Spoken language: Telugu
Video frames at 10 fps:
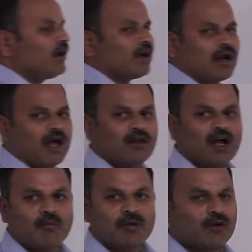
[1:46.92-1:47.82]

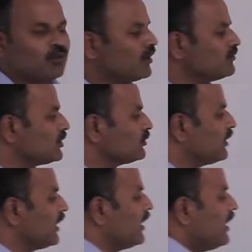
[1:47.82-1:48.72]
కణాలుగా పేర్కోవడం
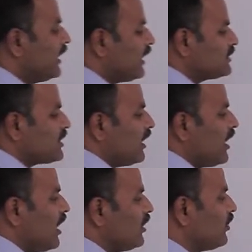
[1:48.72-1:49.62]
జరుగుతుంది రక్ష
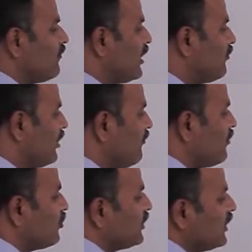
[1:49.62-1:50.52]
కణాలకు వెనుబలి
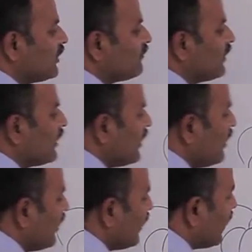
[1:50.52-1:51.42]
వైపు ఉండేటటువంటి
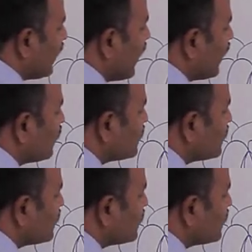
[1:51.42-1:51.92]
కణాలు